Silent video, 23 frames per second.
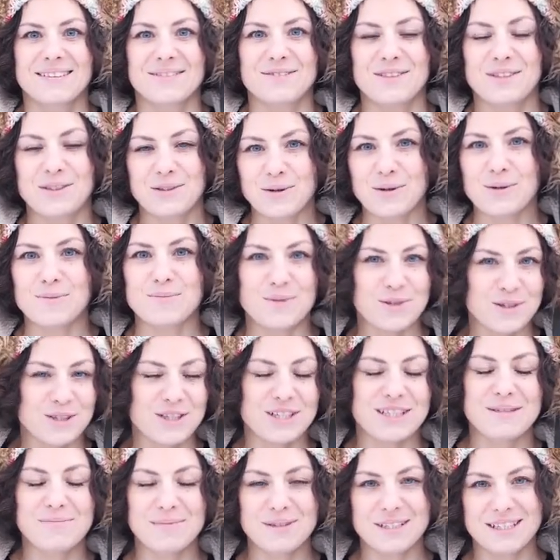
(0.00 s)
все
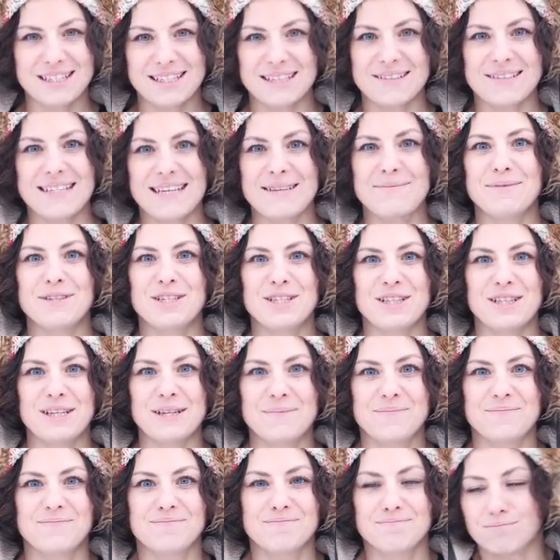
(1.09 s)
может сбыться, все мечты.
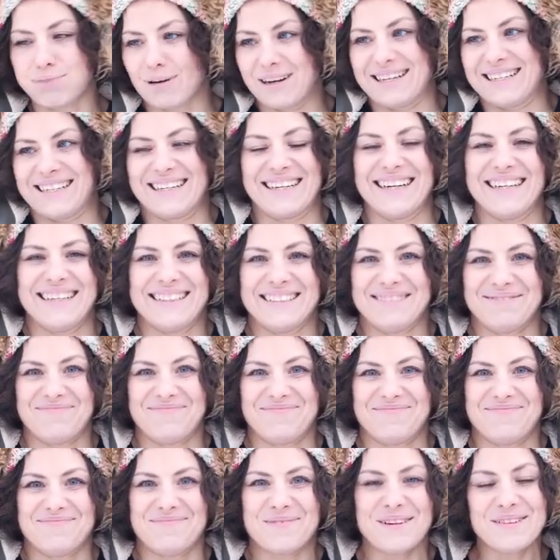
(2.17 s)
Бррр.
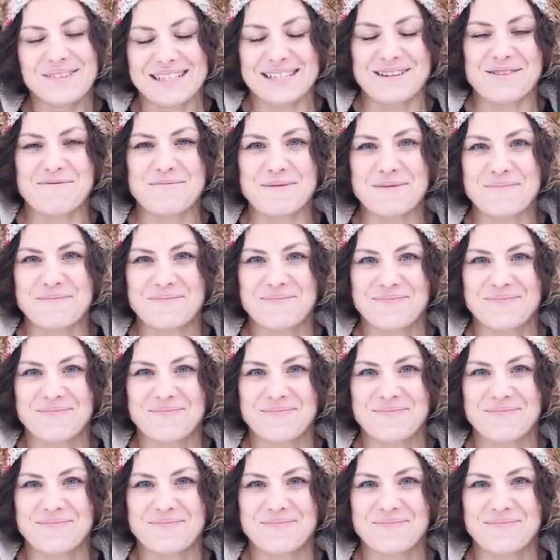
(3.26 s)
Мы вас любим.